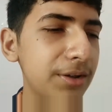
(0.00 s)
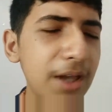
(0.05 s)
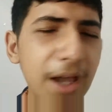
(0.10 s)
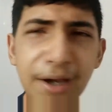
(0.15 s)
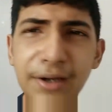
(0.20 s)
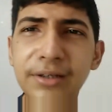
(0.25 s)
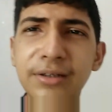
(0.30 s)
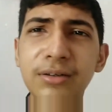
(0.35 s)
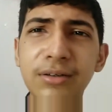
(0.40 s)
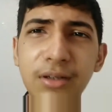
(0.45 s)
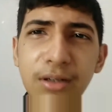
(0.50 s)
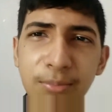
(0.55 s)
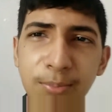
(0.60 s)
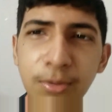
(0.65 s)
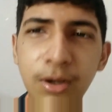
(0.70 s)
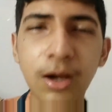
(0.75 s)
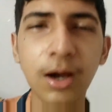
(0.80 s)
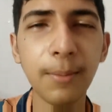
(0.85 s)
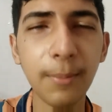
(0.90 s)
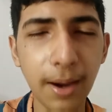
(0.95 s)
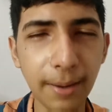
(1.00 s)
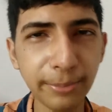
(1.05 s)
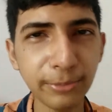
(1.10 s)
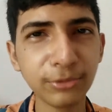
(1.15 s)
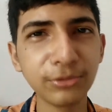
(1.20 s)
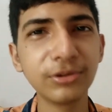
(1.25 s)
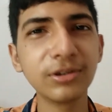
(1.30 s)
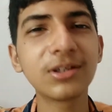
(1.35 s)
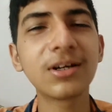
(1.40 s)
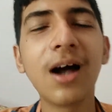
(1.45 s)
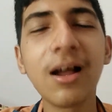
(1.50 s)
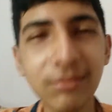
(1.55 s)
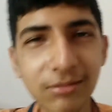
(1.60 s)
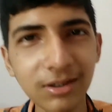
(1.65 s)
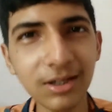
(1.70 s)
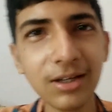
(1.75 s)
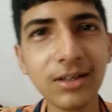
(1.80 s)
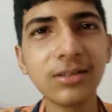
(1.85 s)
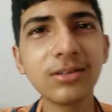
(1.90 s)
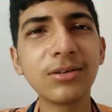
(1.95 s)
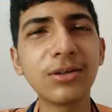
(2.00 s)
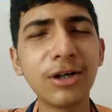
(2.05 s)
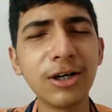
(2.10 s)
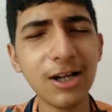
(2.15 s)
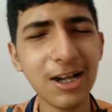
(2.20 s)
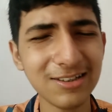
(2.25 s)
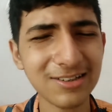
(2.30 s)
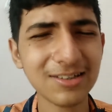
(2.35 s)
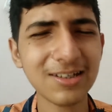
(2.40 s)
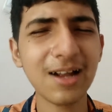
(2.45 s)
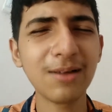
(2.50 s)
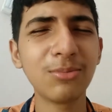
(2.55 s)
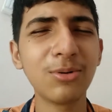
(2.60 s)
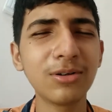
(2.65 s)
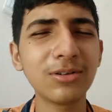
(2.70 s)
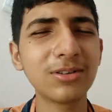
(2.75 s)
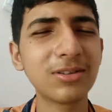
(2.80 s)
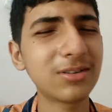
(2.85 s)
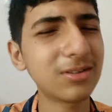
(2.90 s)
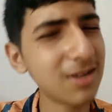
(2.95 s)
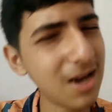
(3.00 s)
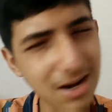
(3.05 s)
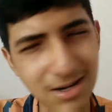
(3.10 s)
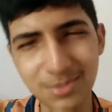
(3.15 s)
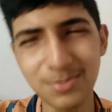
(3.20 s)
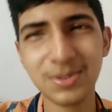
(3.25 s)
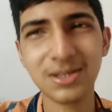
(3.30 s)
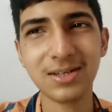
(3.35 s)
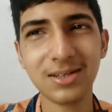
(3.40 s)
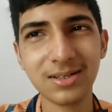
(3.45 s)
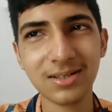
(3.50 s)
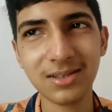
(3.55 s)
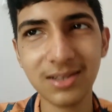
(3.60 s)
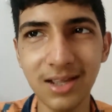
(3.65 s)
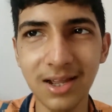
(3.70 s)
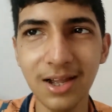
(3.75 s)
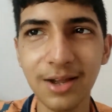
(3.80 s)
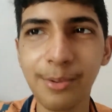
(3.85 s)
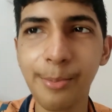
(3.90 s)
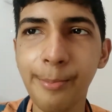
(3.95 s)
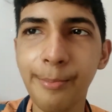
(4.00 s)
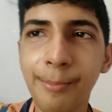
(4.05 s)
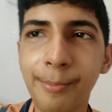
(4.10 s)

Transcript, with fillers: क्या कर रहे हैं हम आपको दिखाते हैं और आज का ब्लॉग स्टार्ट भी करते हैं